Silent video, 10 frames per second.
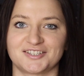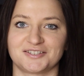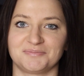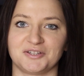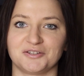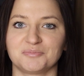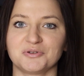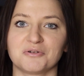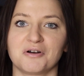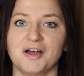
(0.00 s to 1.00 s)
czas mnie nie
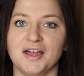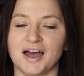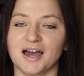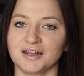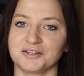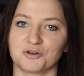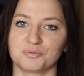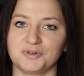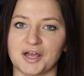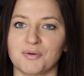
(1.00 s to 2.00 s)
było, ale nie
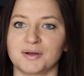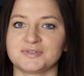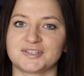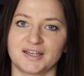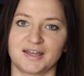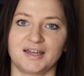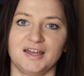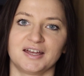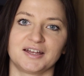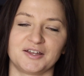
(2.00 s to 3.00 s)
obijałam się.
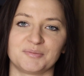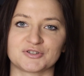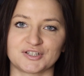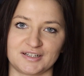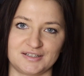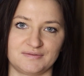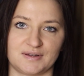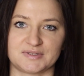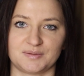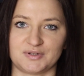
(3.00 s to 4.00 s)
E, może kiedyś
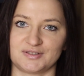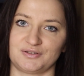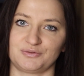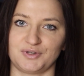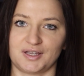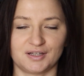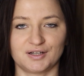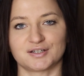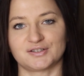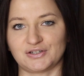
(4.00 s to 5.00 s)
Wam zaprezentuję
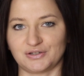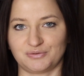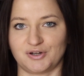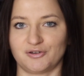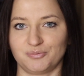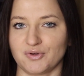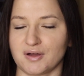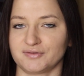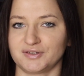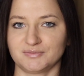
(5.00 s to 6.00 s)
kilka rzeczy, które
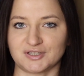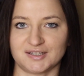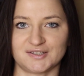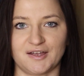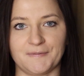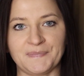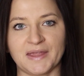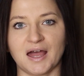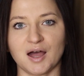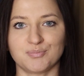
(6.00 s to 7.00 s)
robiłam w tym czasie.
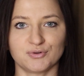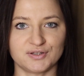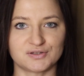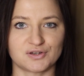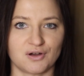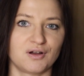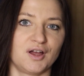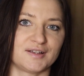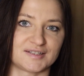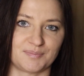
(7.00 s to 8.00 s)
A póki co
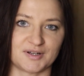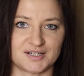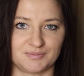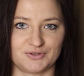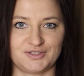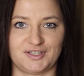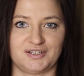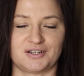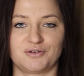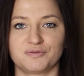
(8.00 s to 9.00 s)
zapraszam do
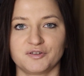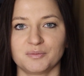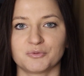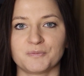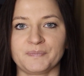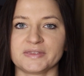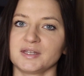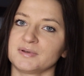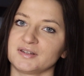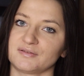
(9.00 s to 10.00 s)
dzisiejszego filmu.
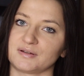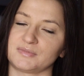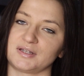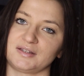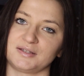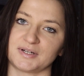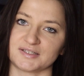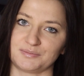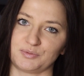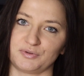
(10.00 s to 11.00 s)
Nie będę Wam e, tym
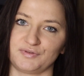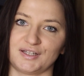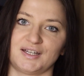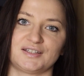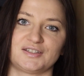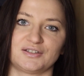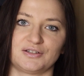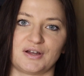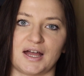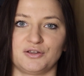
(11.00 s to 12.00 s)
razem opowiadać
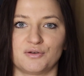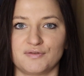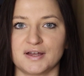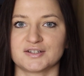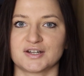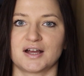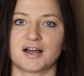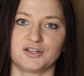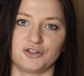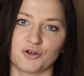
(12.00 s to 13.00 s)
e, ani o
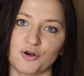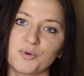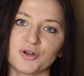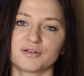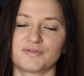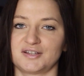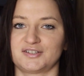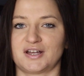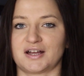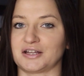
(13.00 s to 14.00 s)
wężach, ani o moich
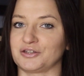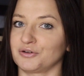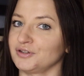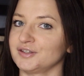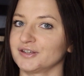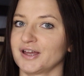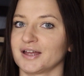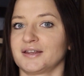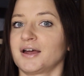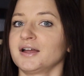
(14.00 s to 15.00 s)
wężach, ani o innych
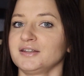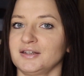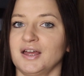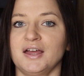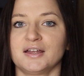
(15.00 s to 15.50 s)
gadach, ani